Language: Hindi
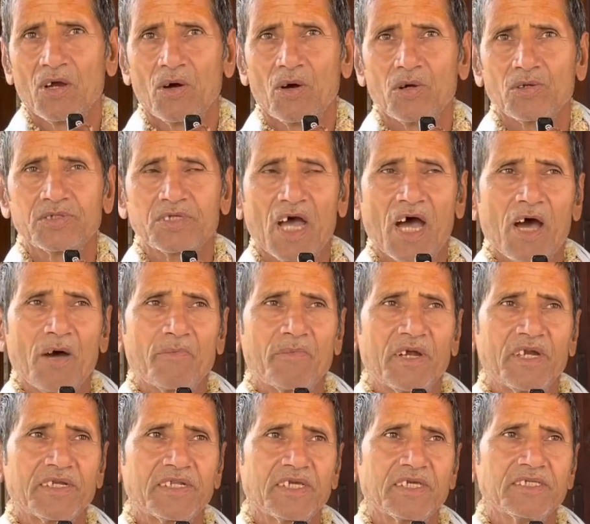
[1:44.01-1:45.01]
और जहाँ
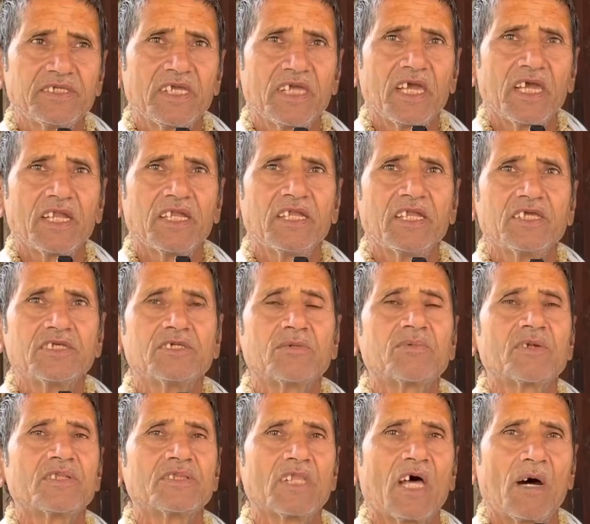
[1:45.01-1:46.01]
बैठे ये है निज
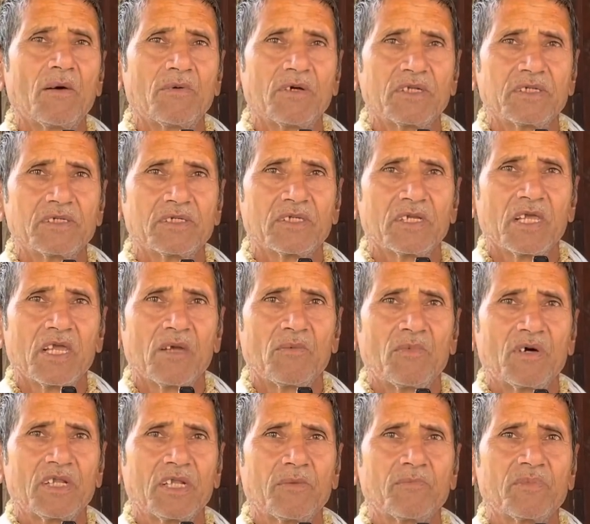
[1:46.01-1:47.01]
वृंदावन
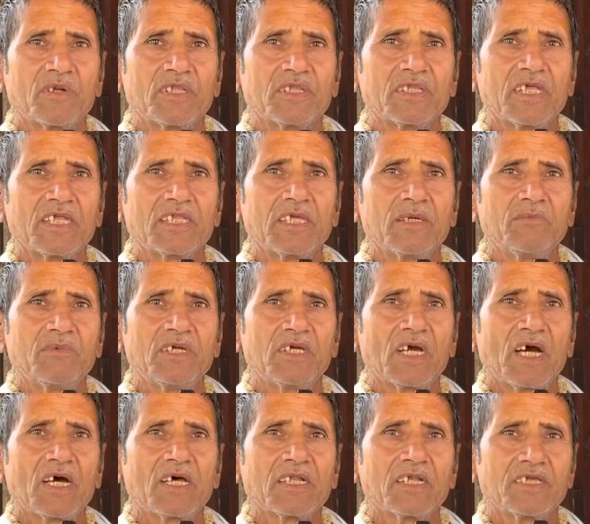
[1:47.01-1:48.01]
मैंने वृंदा देवी
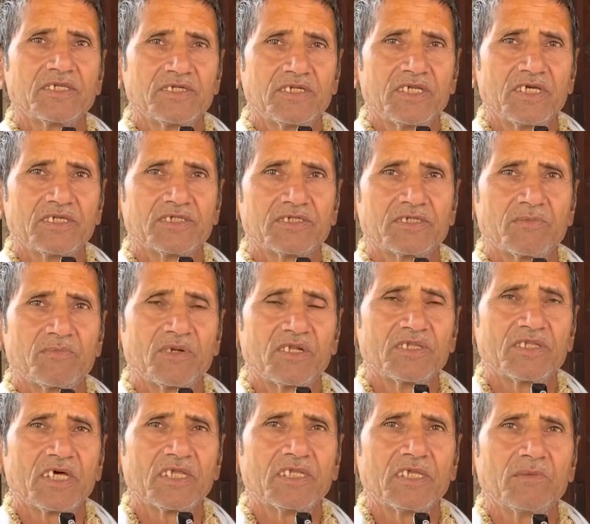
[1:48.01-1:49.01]
का रेजिडेंस
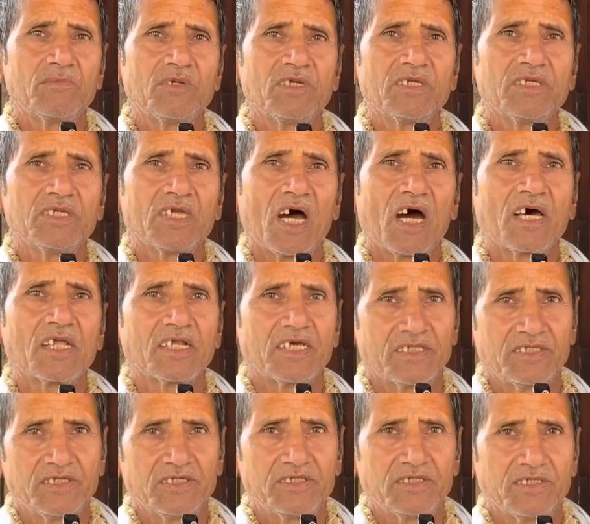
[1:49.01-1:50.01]
वृंदा देवी यहाँ
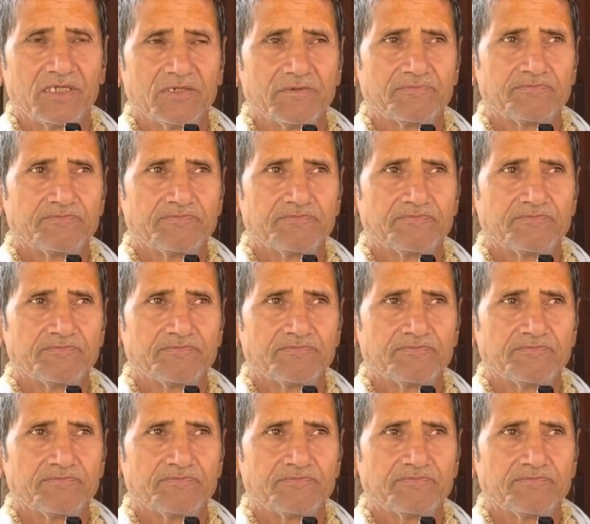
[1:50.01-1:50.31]
रहती थी